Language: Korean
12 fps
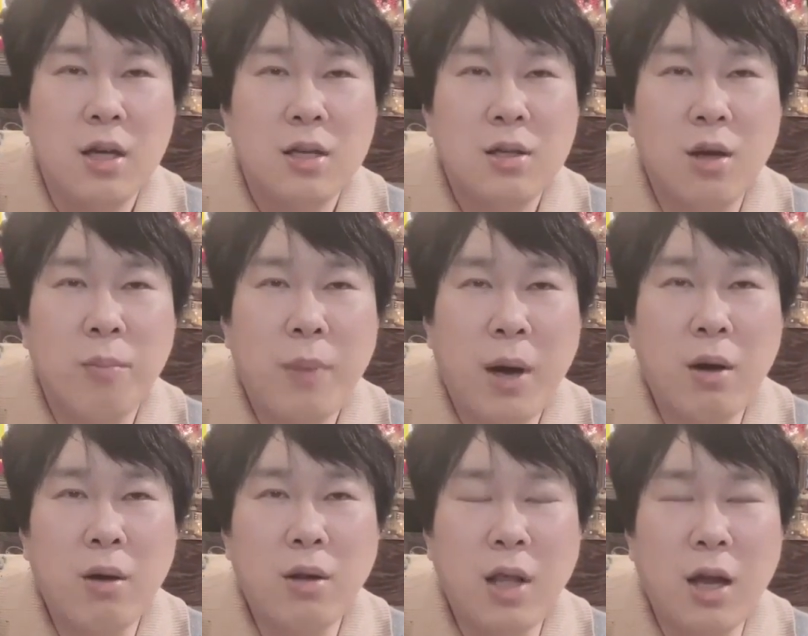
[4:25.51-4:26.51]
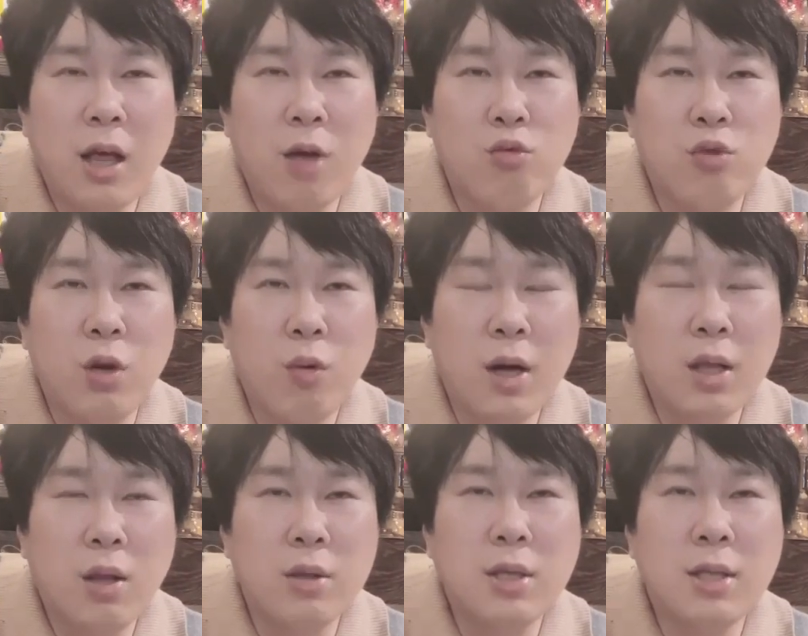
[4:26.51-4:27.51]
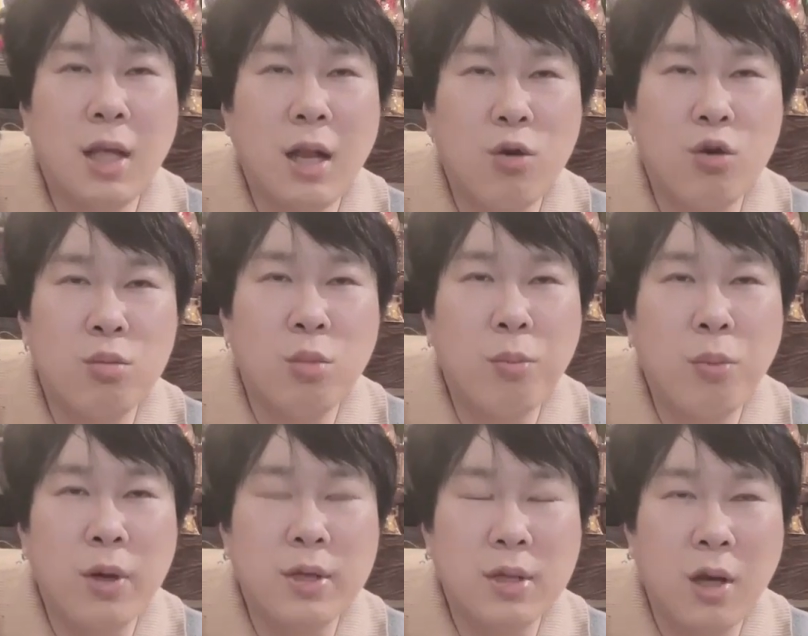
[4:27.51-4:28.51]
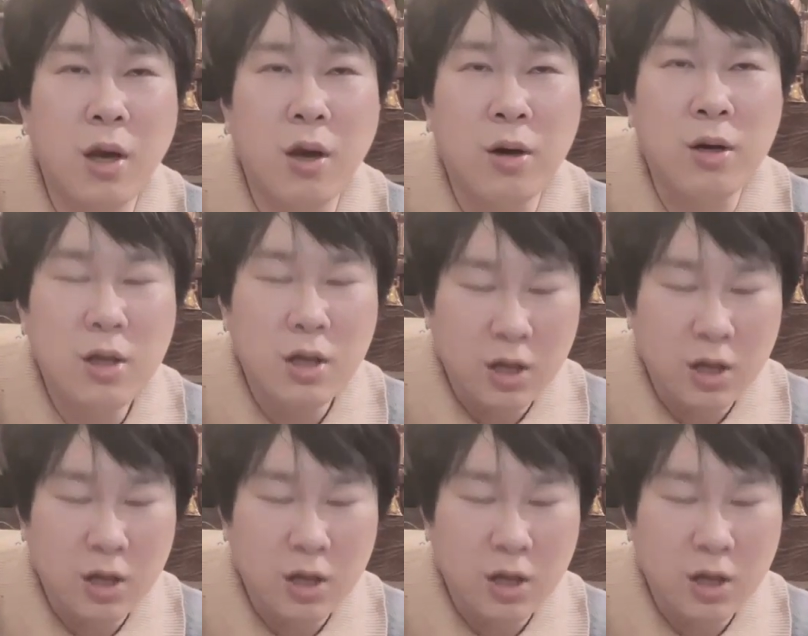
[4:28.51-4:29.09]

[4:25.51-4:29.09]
그래서 8월 달에 운이 확 터진다라고는 못 보겠어요.